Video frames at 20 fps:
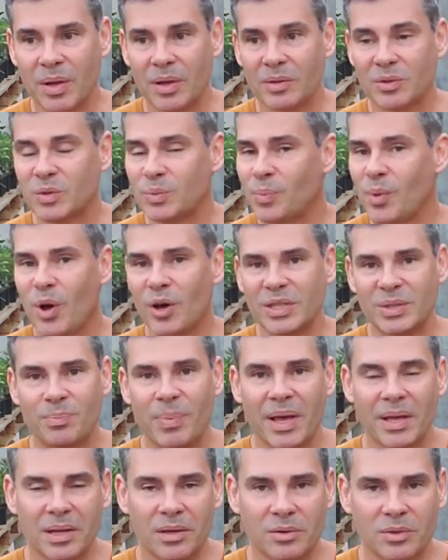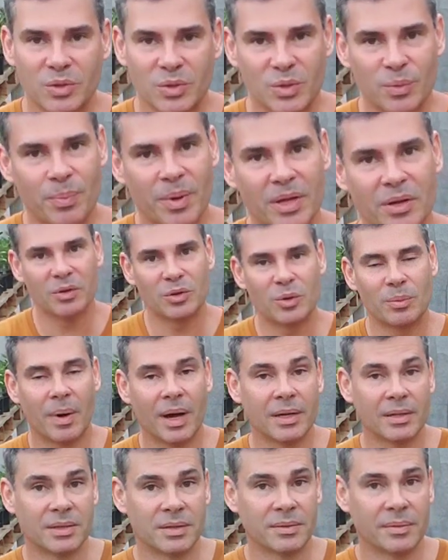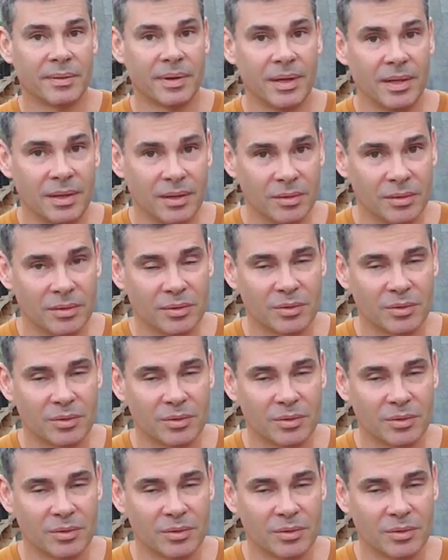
nos, piores períodos, no período mais frio,